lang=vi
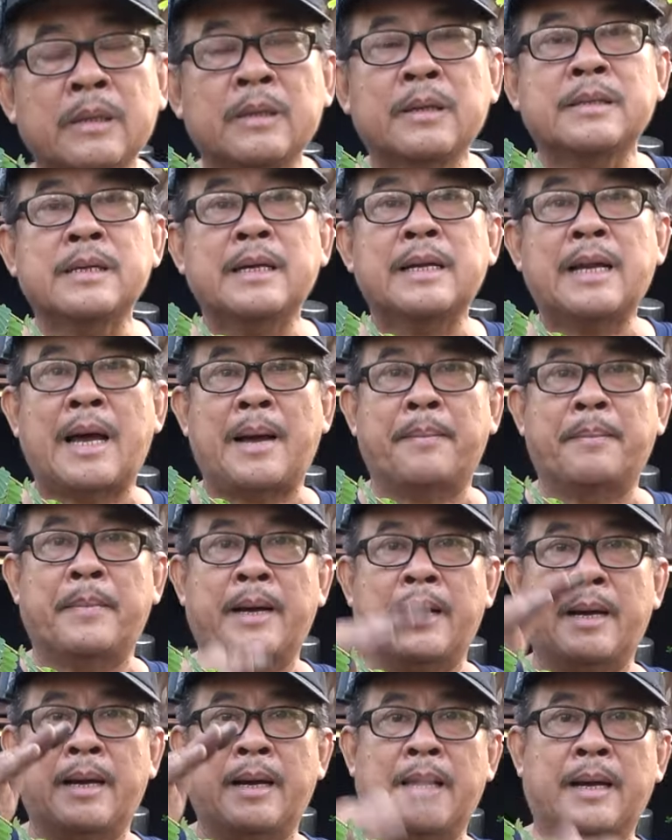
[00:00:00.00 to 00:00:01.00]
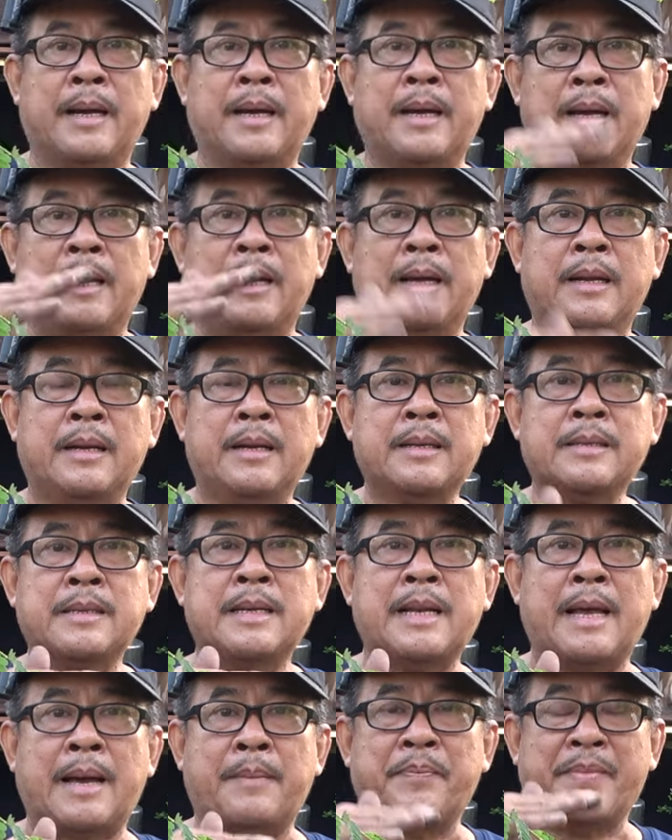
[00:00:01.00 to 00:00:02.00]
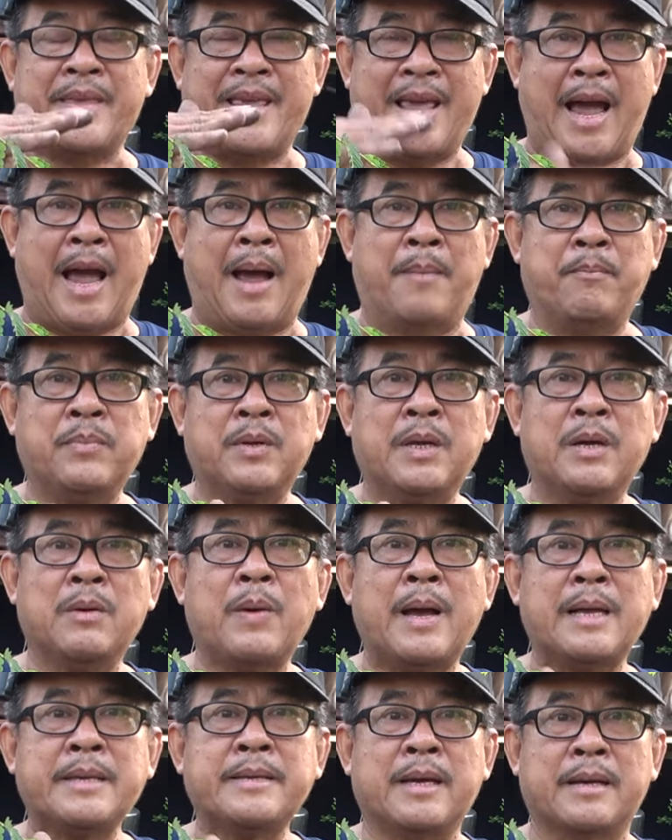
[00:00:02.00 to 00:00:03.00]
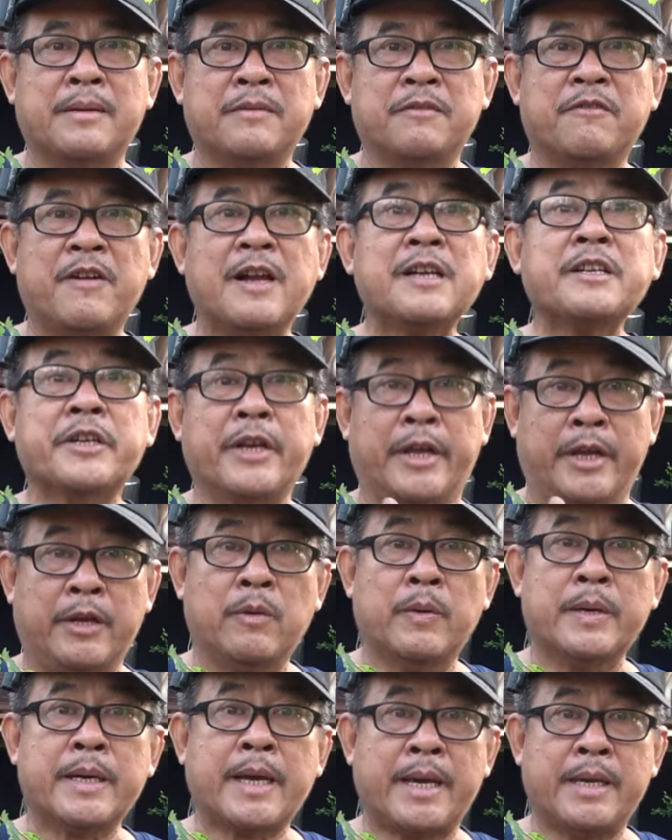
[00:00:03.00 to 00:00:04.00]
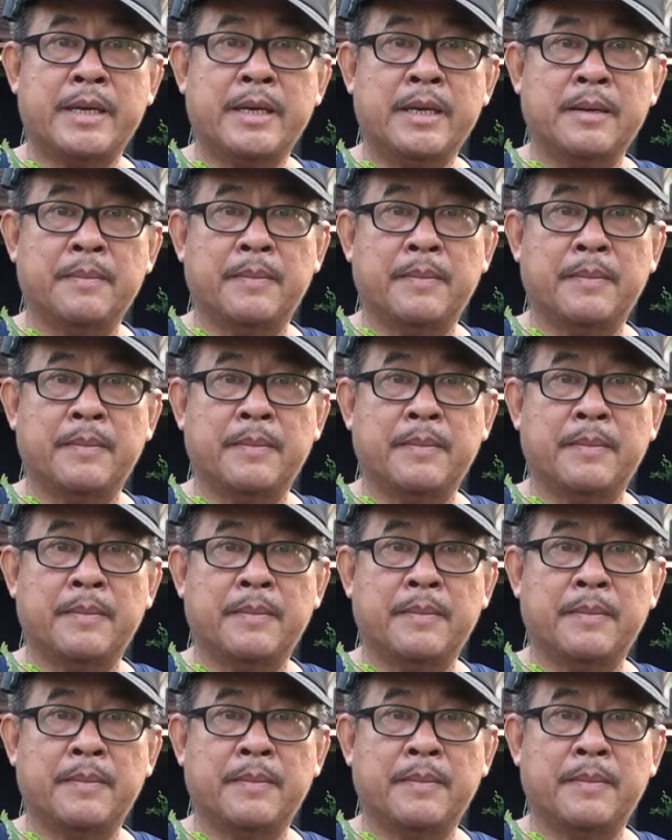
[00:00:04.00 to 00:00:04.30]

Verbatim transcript: nó sẽ làm nó sẽ làm giảm cái quá trình phát triển của cây,